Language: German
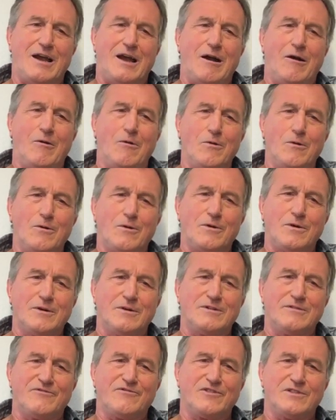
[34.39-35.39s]
auch
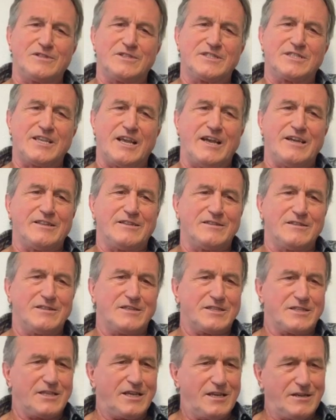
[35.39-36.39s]
äh, von Seiten
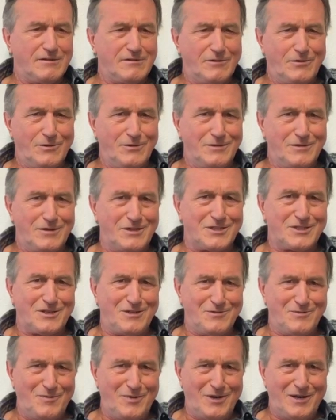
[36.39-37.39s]
des Herrn Günther
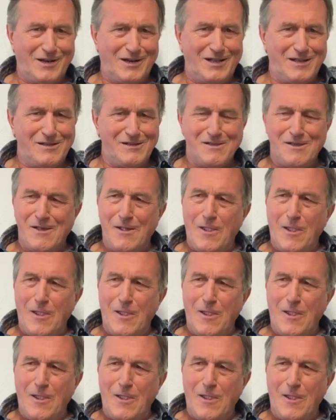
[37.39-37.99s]
Sondeckler